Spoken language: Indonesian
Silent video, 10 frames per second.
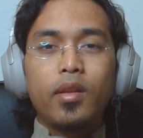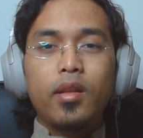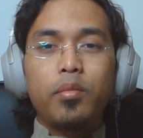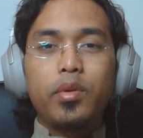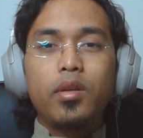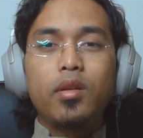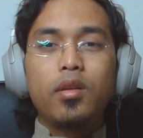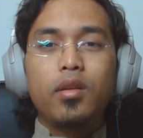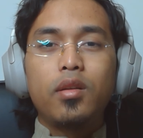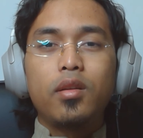Tapi
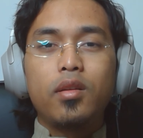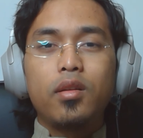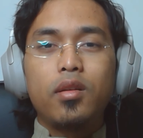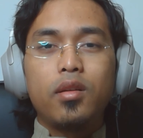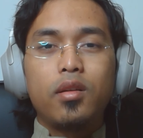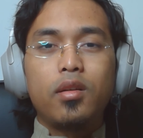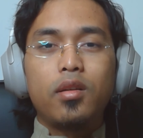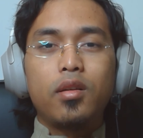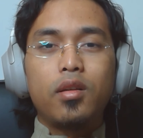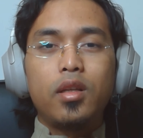
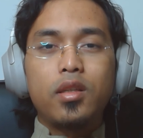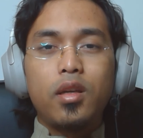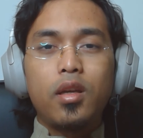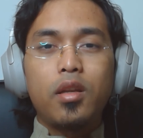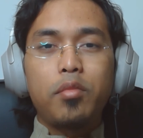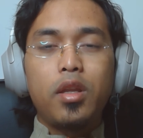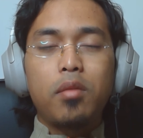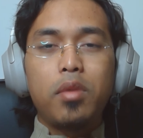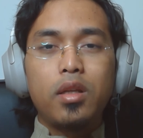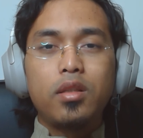uh, saya akhirnya banyak
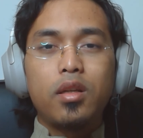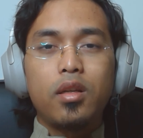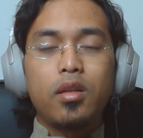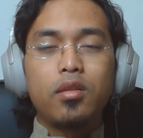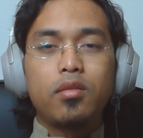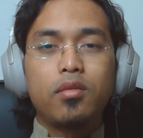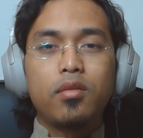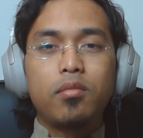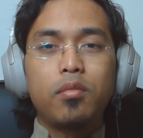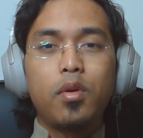belajar ya.
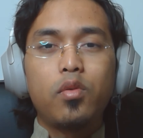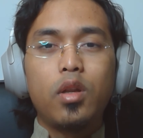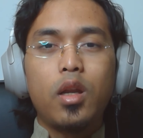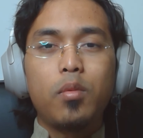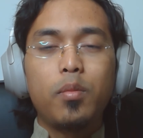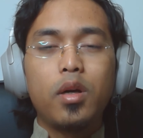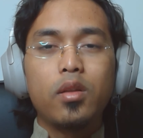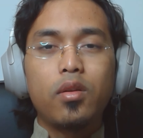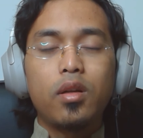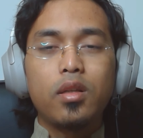Emang udah lama
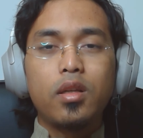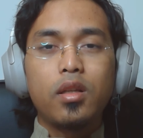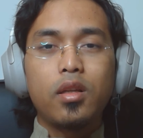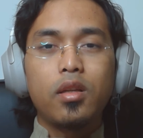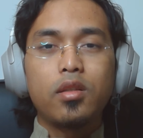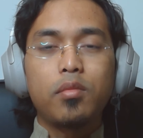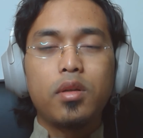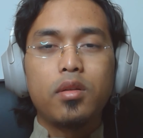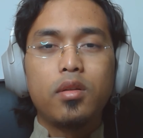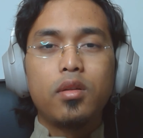banget orang ngajakin kerjasama.